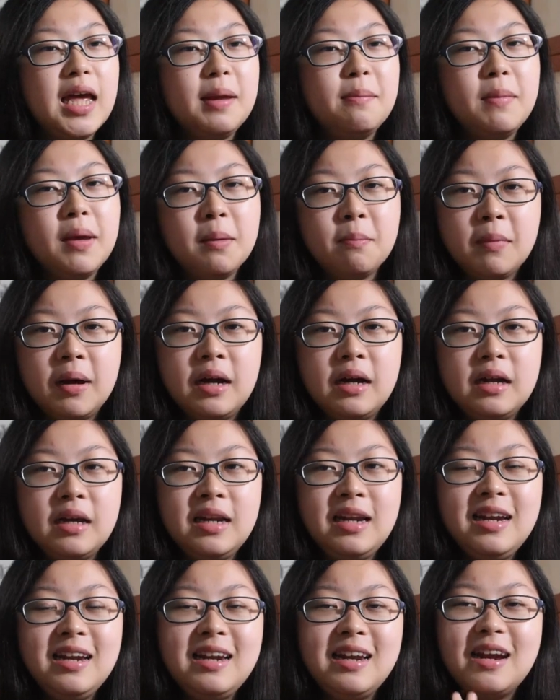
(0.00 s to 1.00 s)
memang
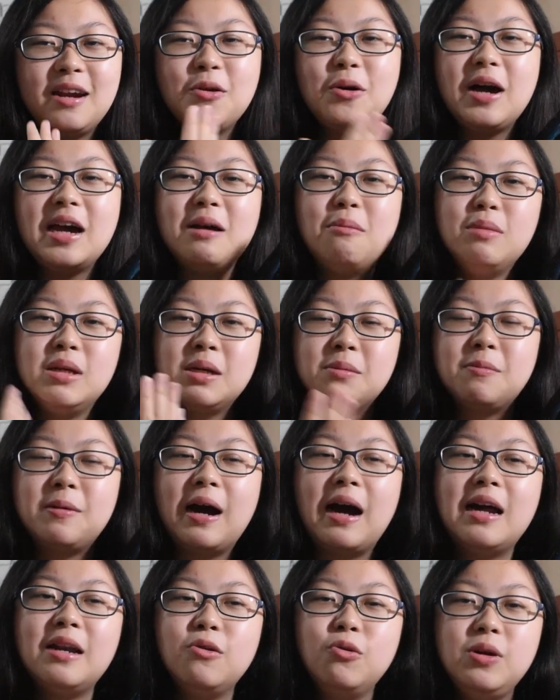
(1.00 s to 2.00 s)
ini dia tuh kayak
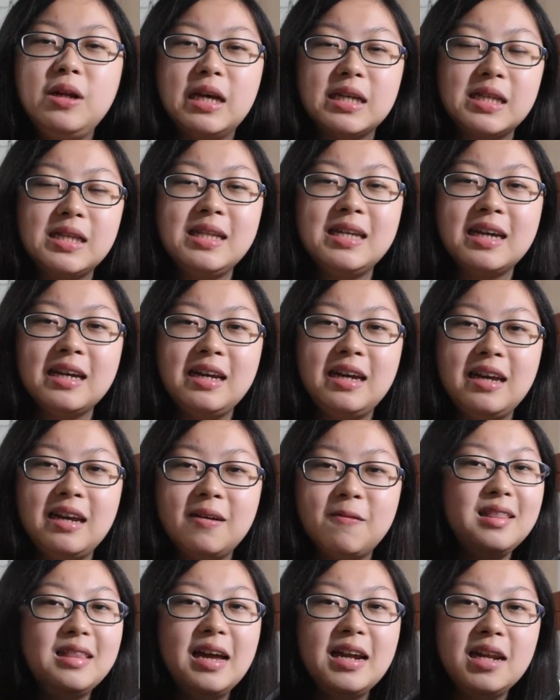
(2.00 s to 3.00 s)
menciptakan dunia sendiri.
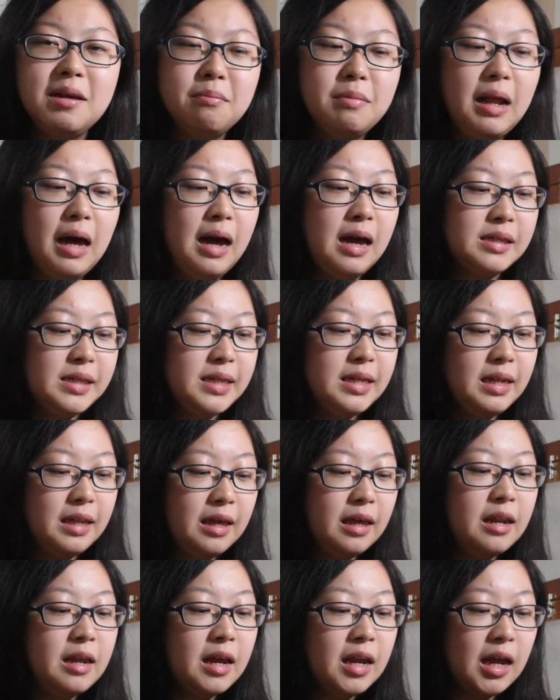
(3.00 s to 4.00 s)
Dan di belakang
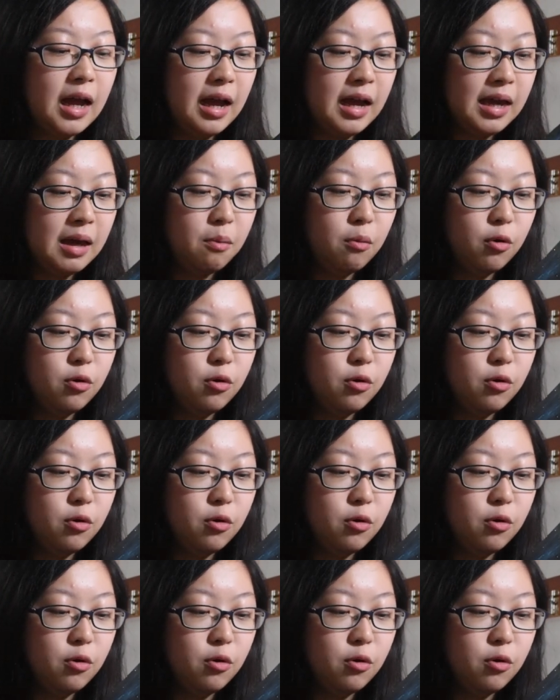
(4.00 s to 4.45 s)
sini ini ada kayak